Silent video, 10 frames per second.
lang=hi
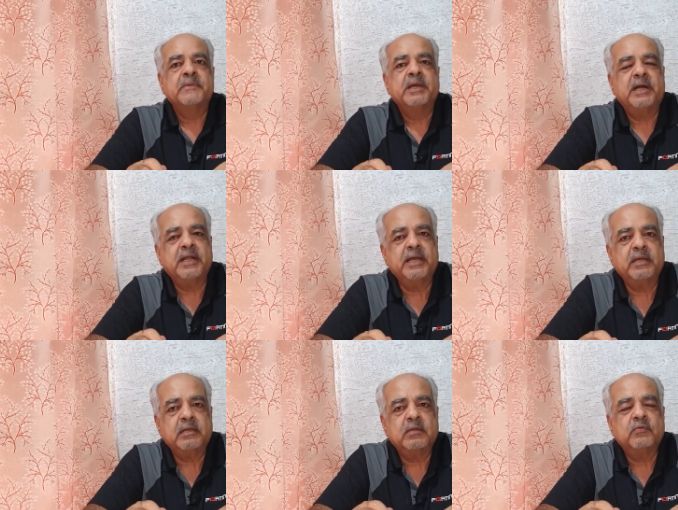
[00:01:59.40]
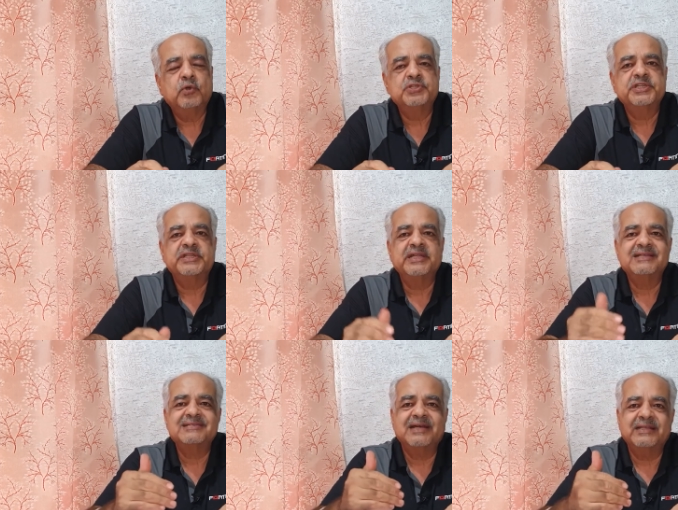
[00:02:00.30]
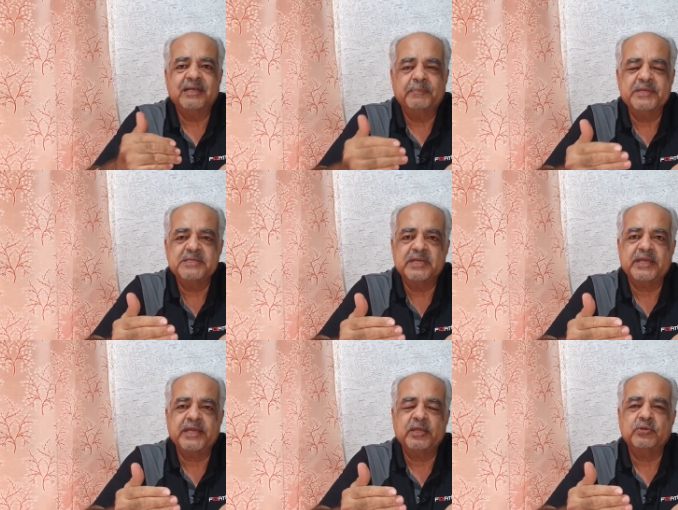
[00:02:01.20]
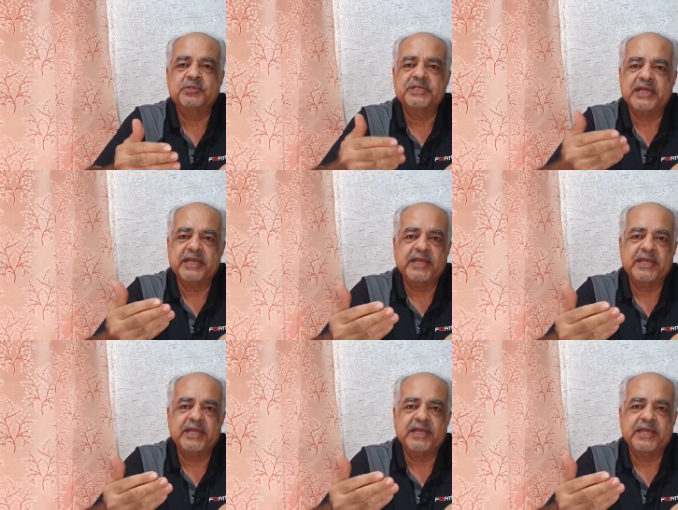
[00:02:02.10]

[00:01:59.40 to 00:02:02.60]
अगर वो जितना ज़्यादा पी सके और चाहे